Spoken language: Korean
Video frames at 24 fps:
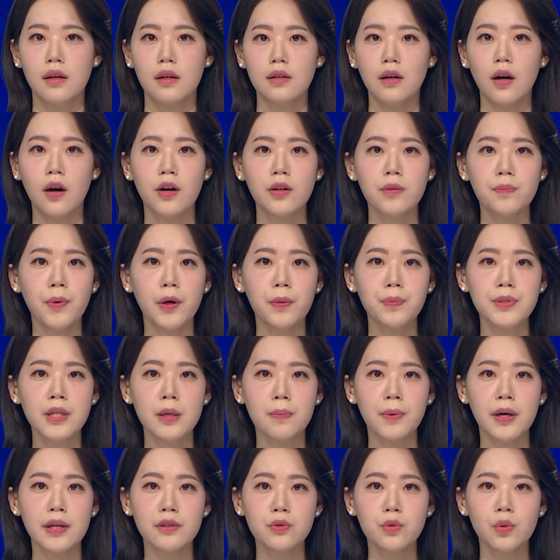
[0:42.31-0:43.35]

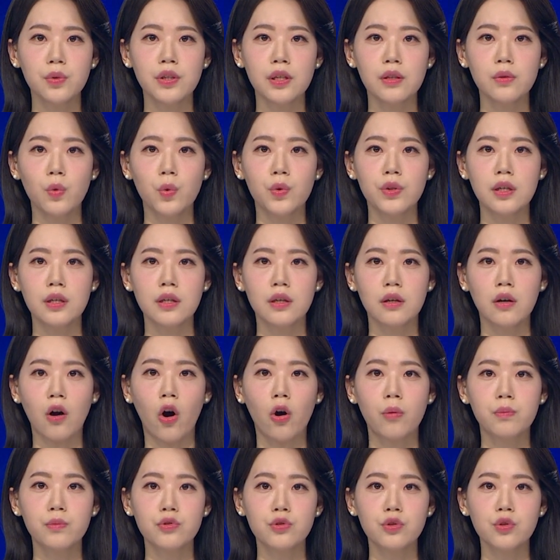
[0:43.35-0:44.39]
헌법재판소는 오늘
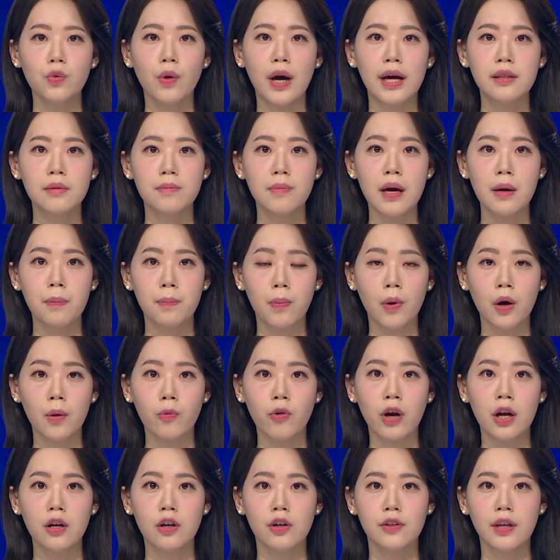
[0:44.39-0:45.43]
검수완박법
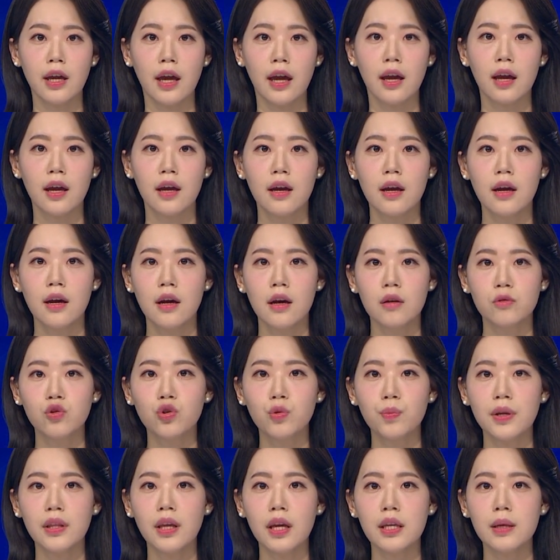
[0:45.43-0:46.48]
관련해
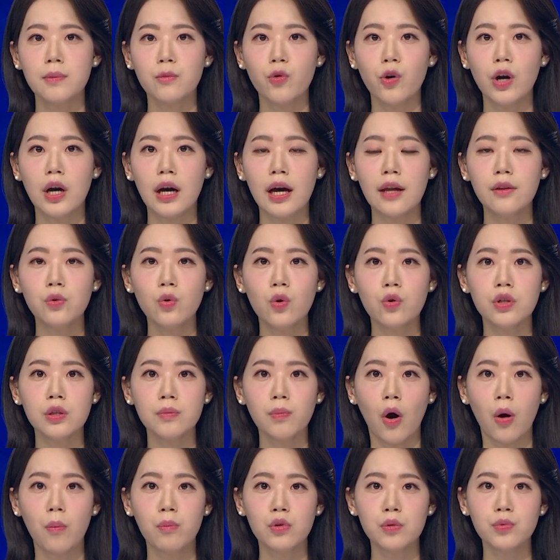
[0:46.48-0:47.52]
국민의힘과 한동훈
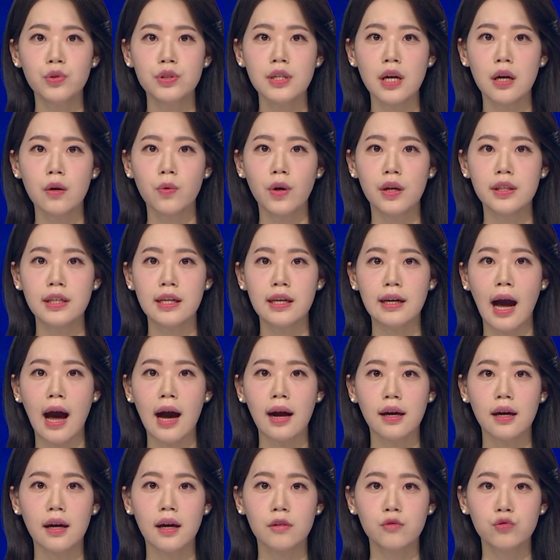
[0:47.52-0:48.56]
법무부 장관이
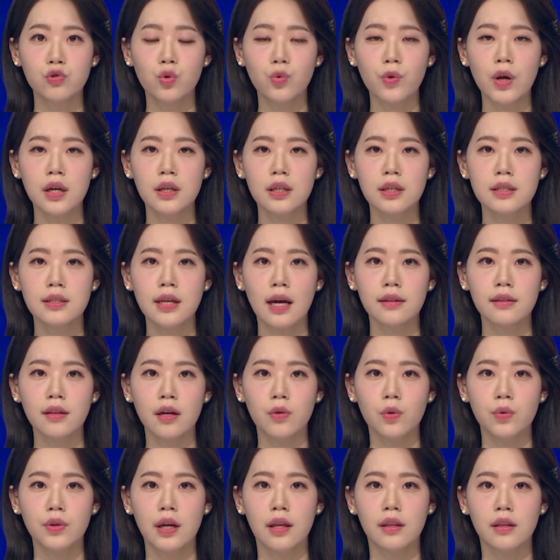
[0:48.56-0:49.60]
각각 국회를
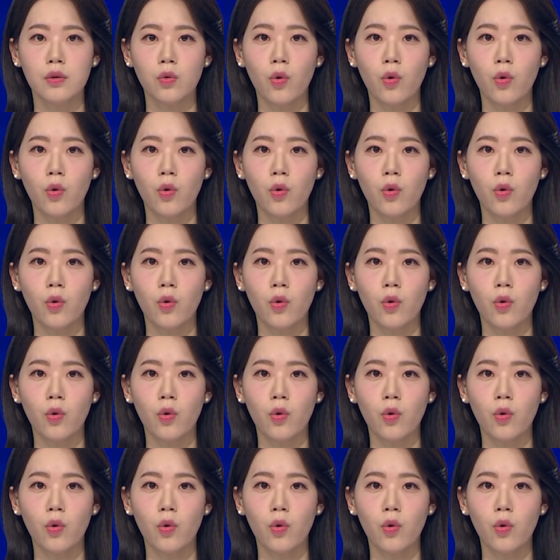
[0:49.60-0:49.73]
상대로 낸